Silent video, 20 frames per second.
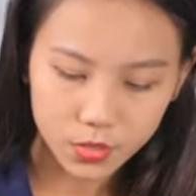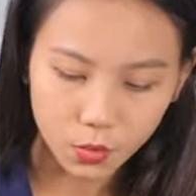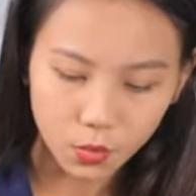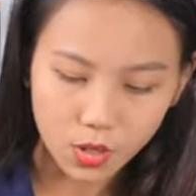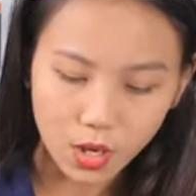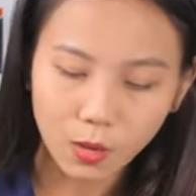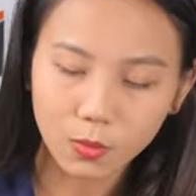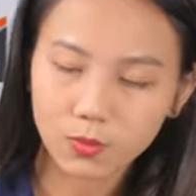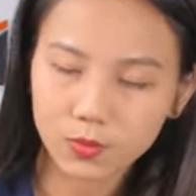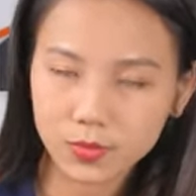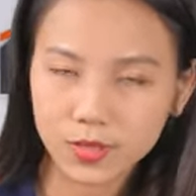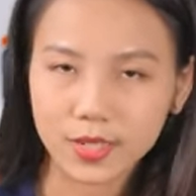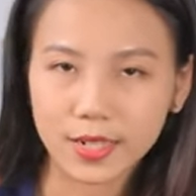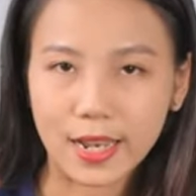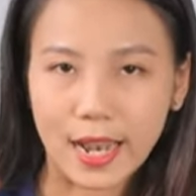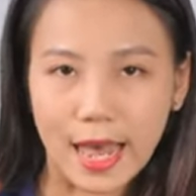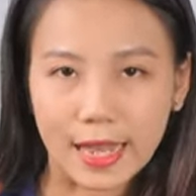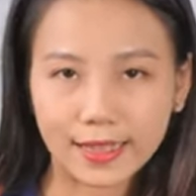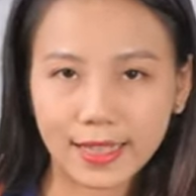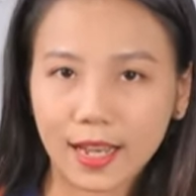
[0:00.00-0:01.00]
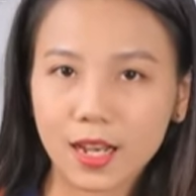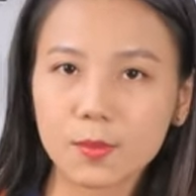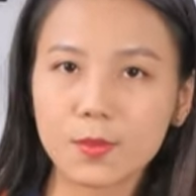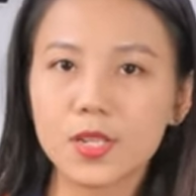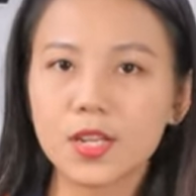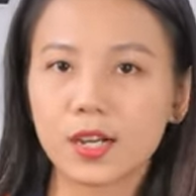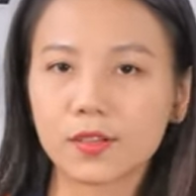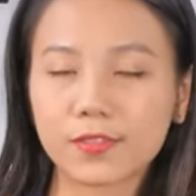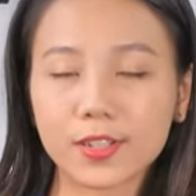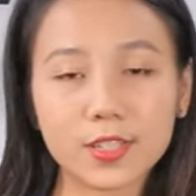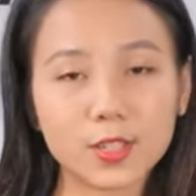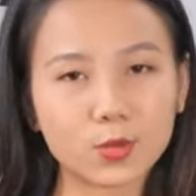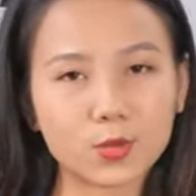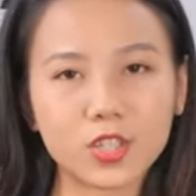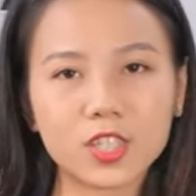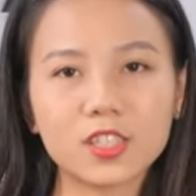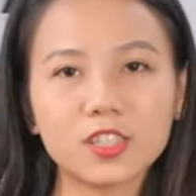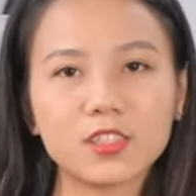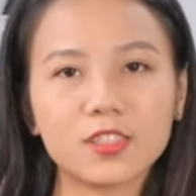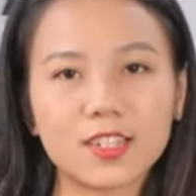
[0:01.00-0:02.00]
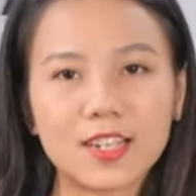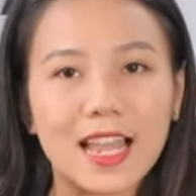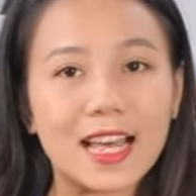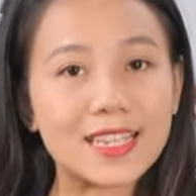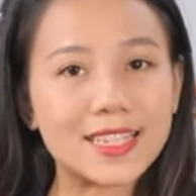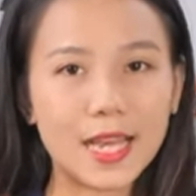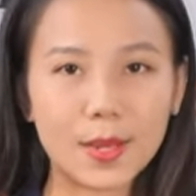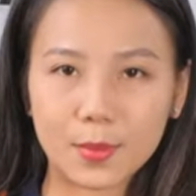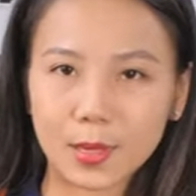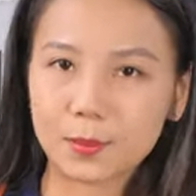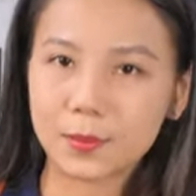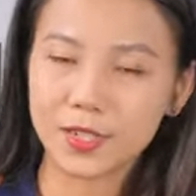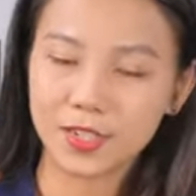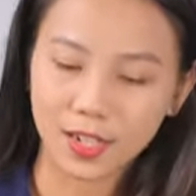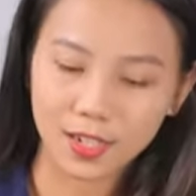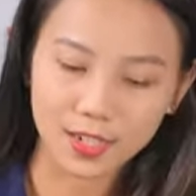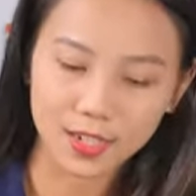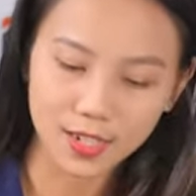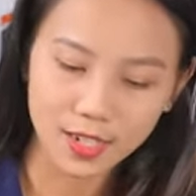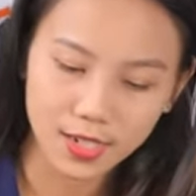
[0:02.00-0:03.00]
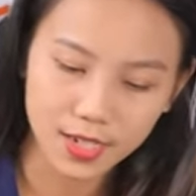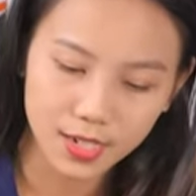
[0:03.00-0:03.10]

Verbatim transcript: Dấu cộng là tăng âm lượng và dấu trừ là giảm âm lượng.